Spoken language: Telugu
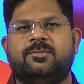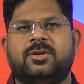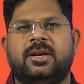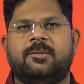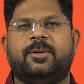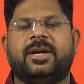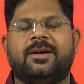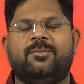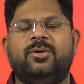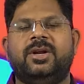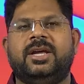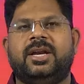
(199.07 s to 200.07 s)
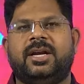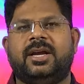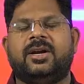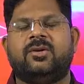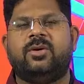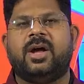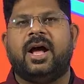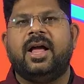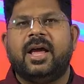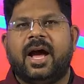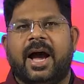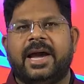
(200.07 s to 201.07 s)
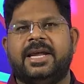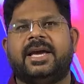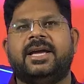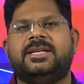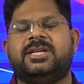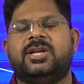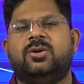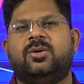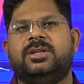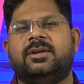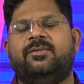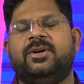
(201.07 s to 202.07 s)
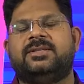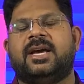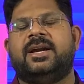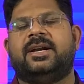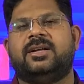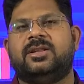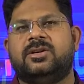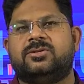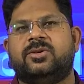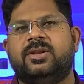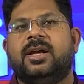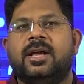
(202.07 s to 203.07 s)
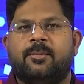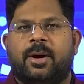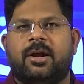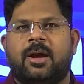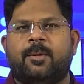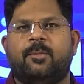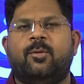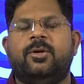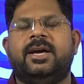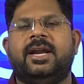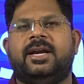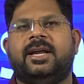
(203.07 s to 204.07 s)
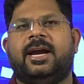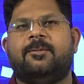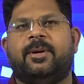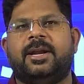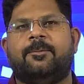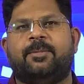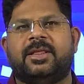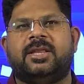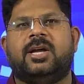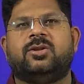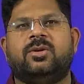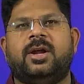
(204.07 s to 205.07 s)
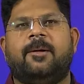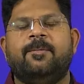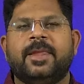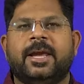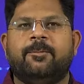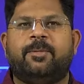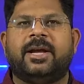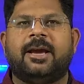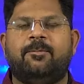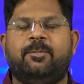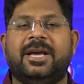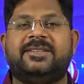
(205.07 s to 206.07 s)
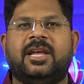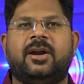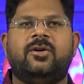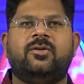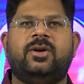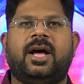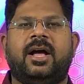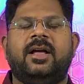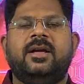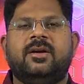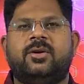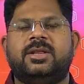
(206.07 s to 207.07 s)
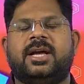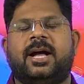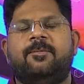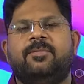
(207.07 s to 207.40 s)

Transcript: చెప్తున్నారు ఇప్పటికే భువనగిరి టికెట్ కూడా ఆయనకే ఇచ్చేందుకు కొంత ఫిక్స్ అయినట్టుగా తెలుస్తోంది మరోవైపు భువనగిరి టికెట్ పైన పెద్ద ఎత్తున ఇప్పటికే బీసీలను కూడా కొంత